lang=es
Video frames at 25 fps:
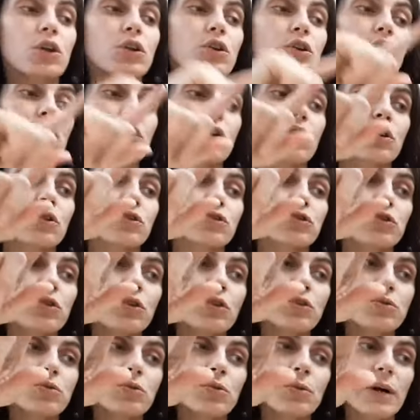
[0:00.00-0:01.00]

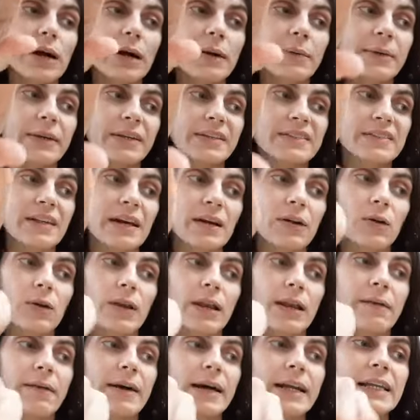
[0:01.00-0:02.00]
rozó su cabeza
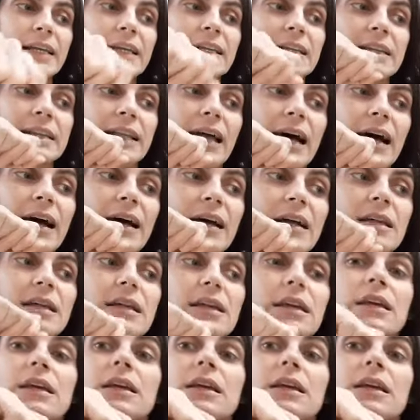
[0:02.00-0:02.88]
con la varita